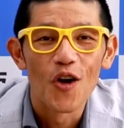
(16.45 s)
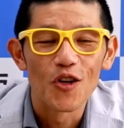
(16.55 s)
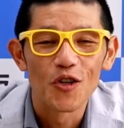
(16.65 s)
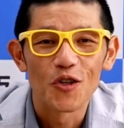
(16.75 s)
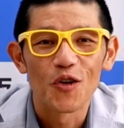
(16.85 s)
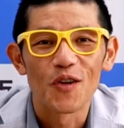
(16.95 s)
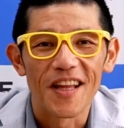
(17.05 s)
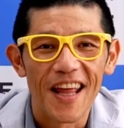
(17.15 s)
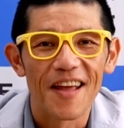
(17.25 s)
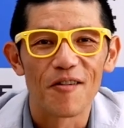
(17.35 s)
いうところで
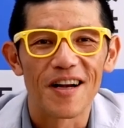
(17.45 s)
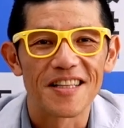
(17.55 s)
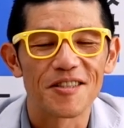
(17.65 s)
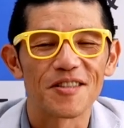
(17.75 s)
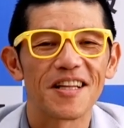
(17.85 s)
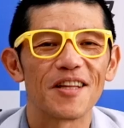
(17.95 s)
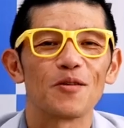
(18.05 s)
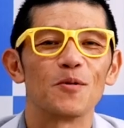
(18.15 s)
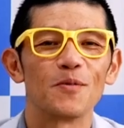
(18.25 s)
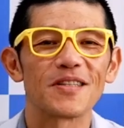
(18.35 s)
ねお話をしたいと
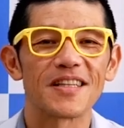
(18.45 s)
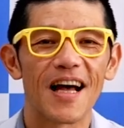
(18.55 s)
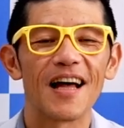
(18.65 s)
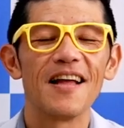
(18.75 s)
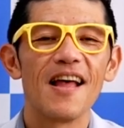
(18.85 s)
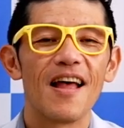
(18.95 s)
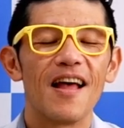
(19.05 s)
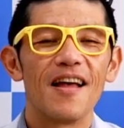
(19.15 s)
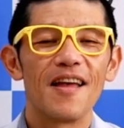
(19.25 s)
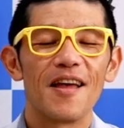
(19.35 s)
思いますが、
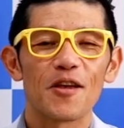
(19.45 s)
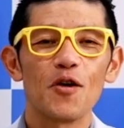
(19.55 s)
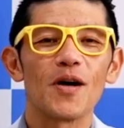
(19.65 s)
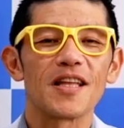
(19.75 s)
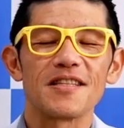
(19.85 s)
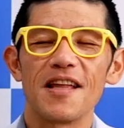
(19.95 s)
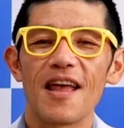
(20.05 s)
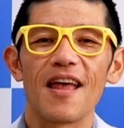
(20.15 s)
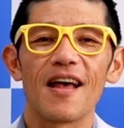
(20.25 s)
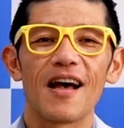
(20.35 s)
えー、今日はです
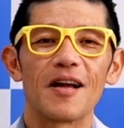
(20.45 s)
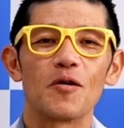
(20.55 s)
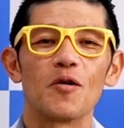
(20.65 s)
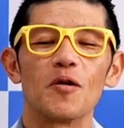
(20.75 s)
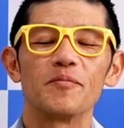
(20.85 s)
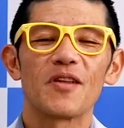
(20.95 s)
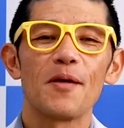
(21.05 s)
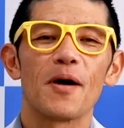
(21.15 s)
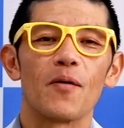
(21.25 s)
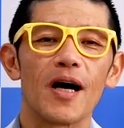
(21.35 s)
ねあの
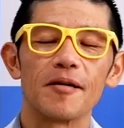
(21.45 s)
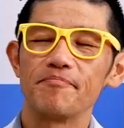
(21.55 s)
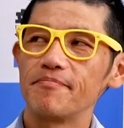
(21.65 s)
テーマは